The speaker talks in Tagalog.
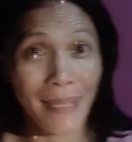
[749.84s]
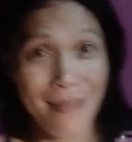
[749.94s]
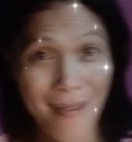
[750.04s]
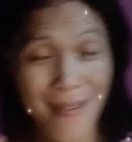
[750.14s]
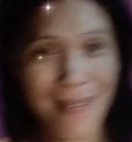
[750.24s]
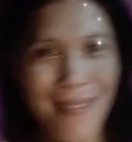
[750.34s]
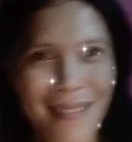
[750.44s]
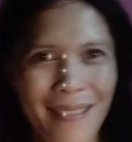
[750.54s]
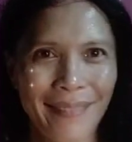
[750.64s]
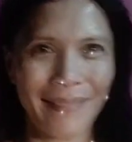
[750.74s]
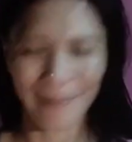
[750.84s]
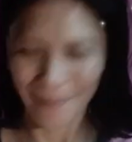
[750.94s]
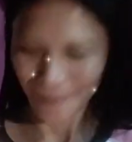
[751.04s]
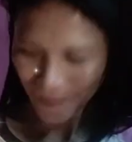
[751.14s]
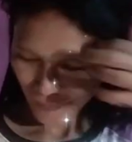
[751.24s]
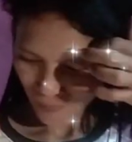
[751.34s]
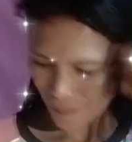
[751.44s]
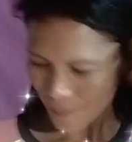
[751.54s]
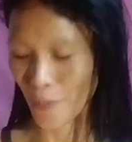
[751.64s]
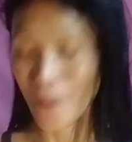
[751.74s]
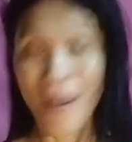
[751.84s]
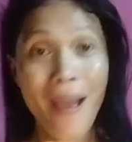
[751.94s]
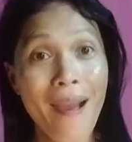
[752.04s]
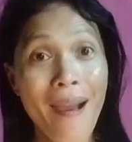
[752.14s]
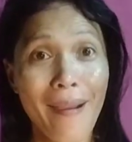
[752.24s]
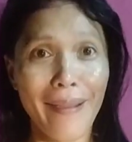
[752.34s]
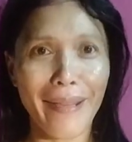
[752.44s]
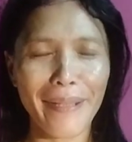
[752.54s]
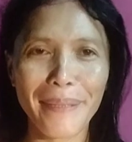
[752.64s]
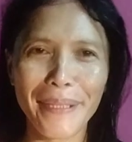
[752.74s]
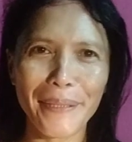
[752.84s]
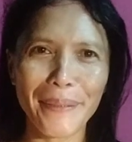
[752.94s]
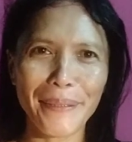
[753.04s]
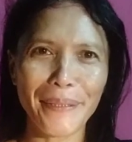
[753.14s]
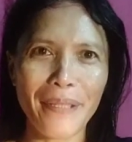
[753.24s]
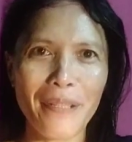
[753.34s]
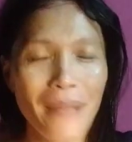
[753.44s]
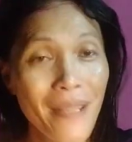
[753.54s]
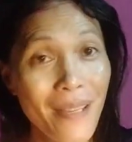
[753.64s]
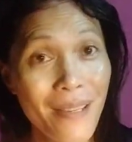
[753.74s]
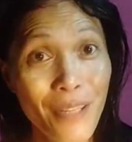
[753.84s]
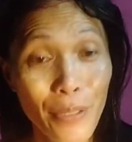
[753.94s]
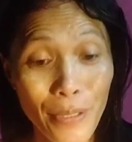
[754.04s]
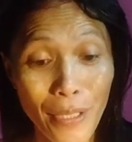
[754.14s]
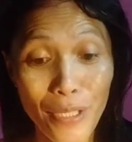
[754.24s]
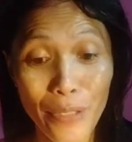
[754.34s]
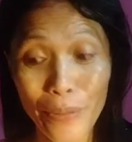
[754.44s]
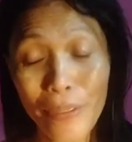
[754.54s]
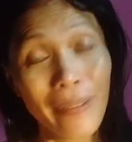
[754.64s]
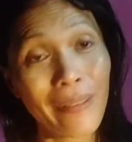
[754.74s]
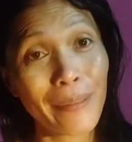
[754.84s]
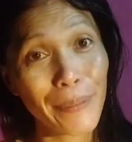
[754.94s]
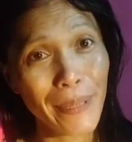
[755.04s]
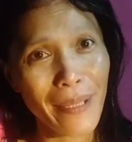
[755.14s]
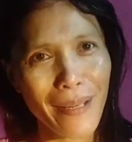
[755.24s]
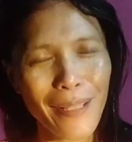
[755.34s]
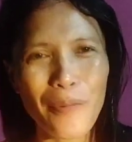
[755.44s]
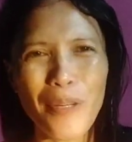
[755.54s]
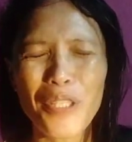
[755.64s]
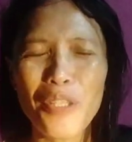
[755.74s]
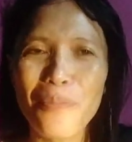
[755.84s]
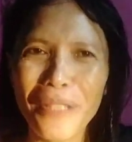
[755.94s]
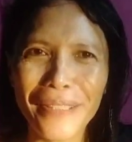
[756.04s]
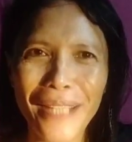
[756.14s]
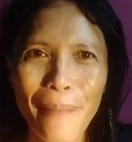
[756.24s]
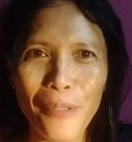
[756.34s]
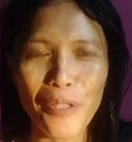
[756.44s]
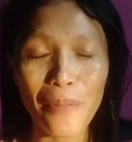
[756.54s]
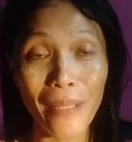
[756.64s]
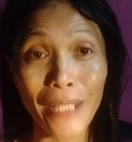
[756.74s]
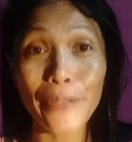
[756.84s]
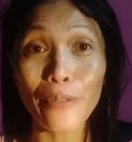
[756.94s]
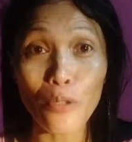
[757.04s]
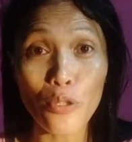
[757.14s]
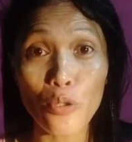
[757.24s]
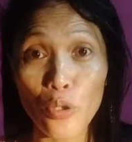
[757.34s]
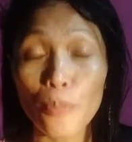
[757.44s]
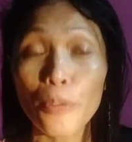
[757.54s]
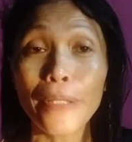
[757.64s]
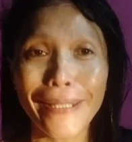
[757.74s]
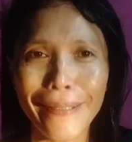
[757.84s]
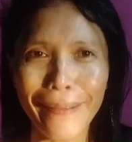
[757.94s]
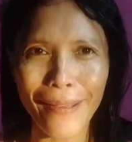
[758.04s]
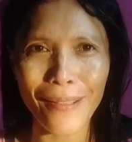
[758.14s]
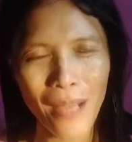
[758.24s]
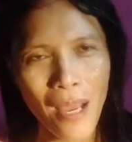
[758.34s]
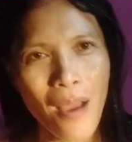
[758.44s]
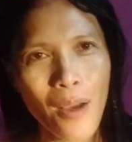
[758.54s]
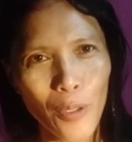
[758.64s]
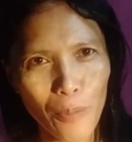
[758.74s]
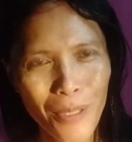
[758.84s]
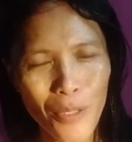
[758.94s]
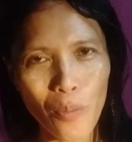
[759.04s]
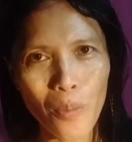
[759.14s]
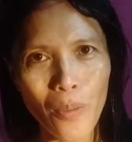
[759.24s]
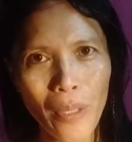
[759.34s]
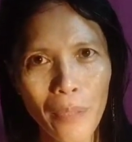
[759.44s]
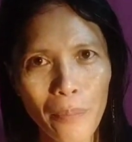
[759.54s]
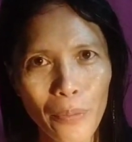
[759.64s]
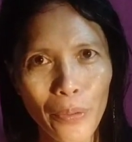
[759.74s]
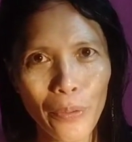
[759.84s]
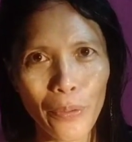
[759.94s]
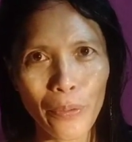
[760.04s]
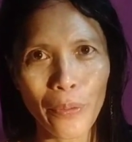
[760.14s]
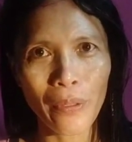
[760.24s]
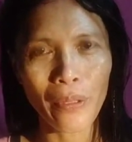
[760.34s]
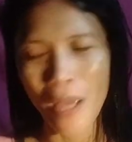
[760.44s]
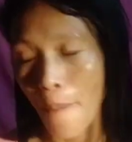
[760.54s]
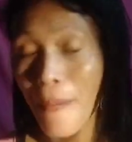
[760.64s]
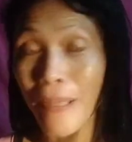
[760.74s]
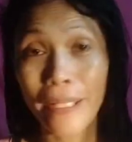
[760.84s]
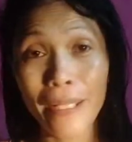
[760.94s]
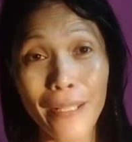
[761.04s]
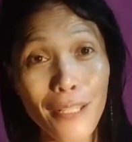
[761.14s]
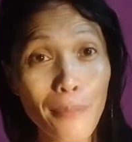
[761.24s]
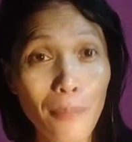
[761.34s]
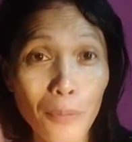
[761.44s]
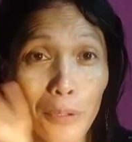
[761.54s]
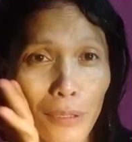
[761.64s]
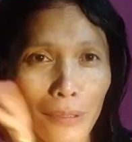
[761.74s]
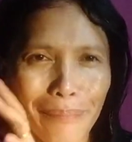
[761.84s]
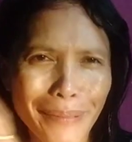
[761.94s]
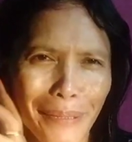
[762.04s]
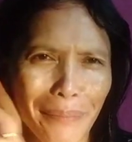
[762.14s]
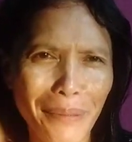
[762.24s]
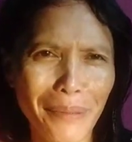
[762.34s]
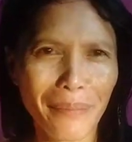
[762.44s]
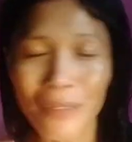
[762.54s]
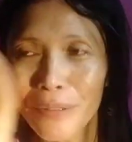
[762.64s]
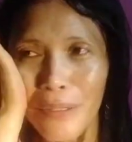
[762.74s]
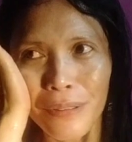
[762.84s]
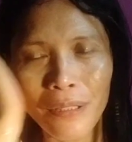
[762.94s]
Ayan. So, ayan mga ka-wonder ang ma-share ko sa inyo. Kaya huwag niyo pong itapon yung balat kung gusto niyo pong itry o masubukan po yung maging smooth. Oh, alam ko naman.